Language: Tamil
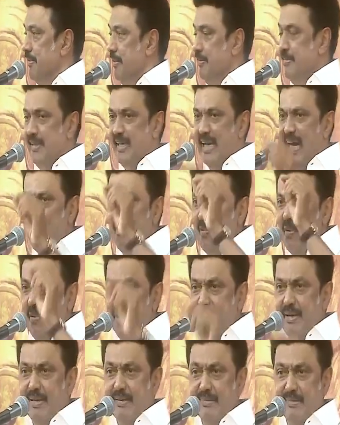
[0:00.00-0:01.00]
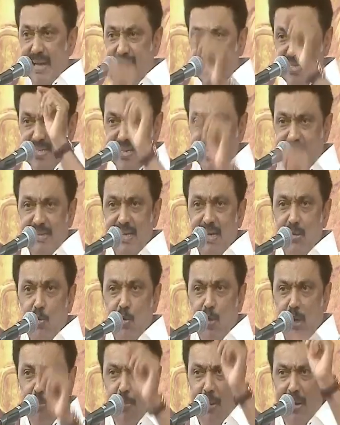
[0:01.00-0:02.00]
இந்தியா முழுமைக்கு தலை சிறந்த
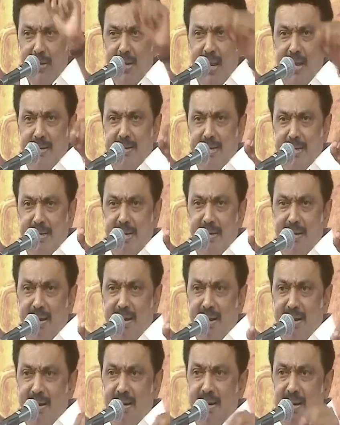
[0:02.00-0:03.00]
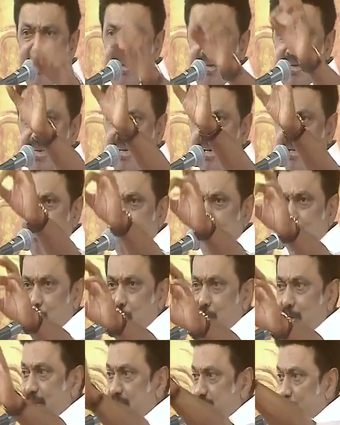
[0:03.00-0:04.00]
நூறு பல்கலைக்கழகங்களில்
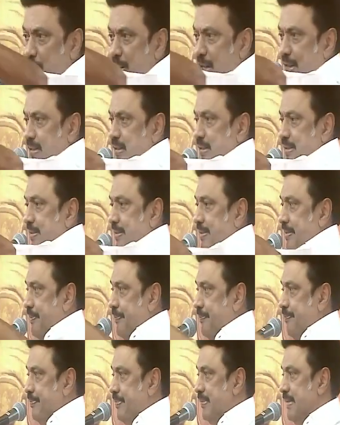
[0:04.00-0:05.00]
இருபத்தொன்னு தமிழ்நாட்டில் இருக்கிறது